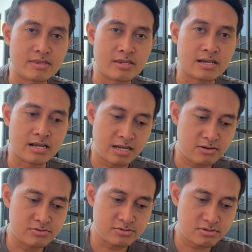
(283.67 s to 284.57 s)
karena
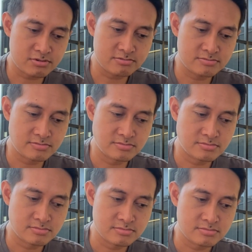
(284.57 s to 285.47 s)
untuk
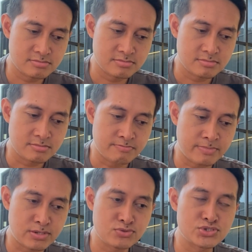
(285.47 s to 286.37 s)

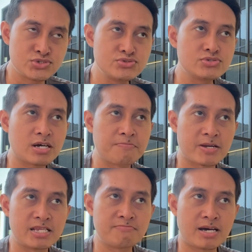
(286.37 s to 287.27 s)
menuju
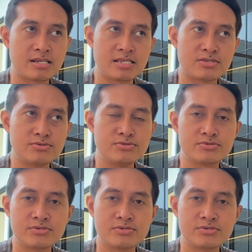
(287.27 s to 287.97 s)
keberlimpahan itu